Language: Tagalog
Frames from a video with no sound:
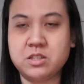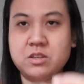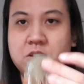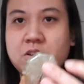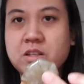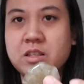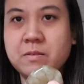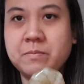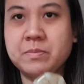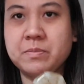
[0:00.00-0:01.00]
So,
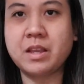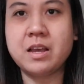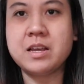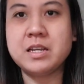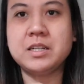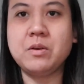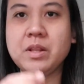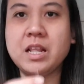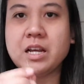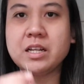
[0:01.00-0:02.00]
yon
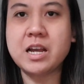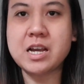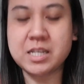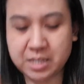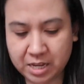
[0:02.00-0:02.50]
Gawin lang ng